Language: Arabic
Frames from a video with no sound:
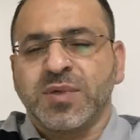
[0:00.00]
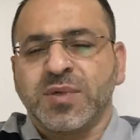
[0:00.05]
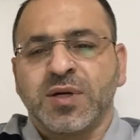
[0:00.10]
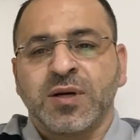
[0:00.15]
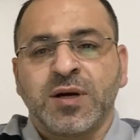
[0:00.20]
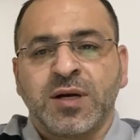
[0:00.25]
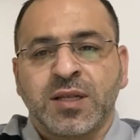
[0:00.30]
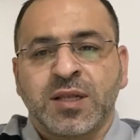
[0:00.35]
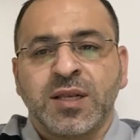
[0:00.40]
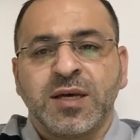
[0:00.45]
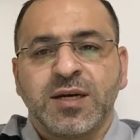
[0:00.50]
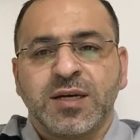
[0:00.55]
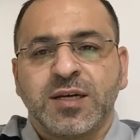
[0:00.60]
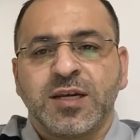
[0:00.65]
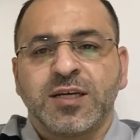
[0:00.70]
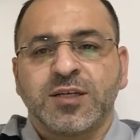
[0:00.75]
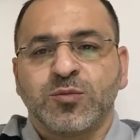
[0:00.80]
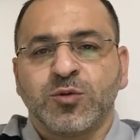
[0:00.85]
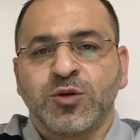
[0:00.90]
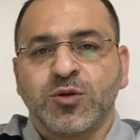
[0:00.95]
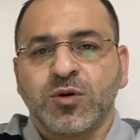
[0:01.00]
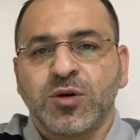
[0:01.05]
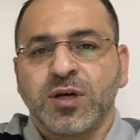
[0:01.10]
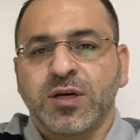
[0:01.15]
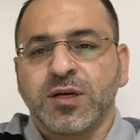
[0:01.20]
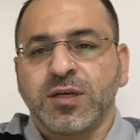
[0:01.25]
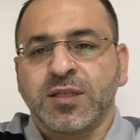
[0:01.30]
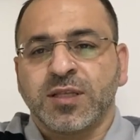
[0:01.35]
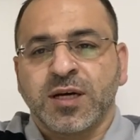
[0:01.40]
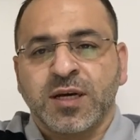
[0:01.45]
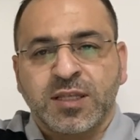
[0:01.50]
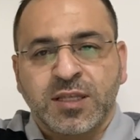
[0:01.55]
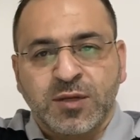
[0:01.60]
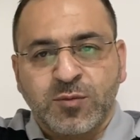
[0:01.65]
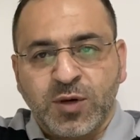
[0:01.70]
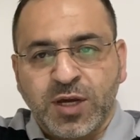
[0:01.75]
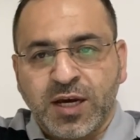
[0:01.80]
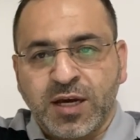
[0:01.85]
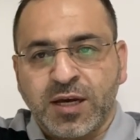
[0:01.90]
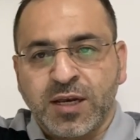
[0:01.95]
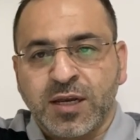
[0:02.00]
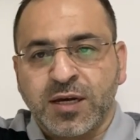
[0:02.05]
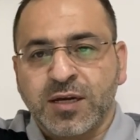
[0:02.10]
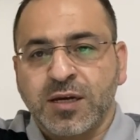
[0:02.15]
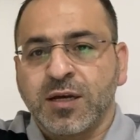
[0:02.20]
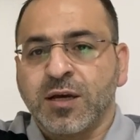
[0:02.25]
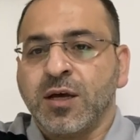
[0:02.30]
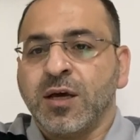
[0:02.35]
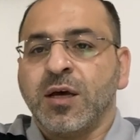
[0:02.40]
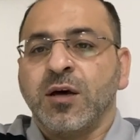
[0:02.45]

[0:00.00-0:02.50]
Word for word: راح تلاقي ناس بتقول لك انت قدم لحالك